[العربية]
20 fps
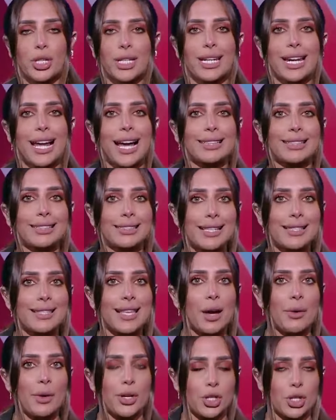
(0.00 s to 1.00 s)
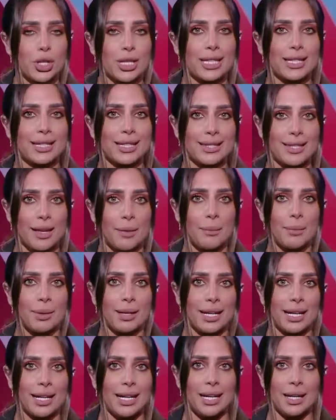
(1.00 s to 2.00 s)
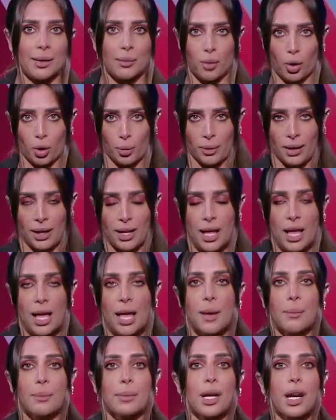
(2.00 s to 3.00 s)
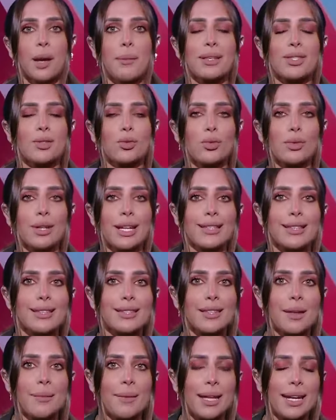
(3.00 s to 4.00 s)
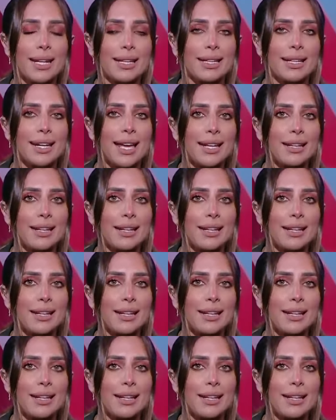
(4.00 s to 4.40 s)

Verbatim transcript: لحد 29 ديسمبر المقبل بيرى مسؤولو نادي الزمالك الى ان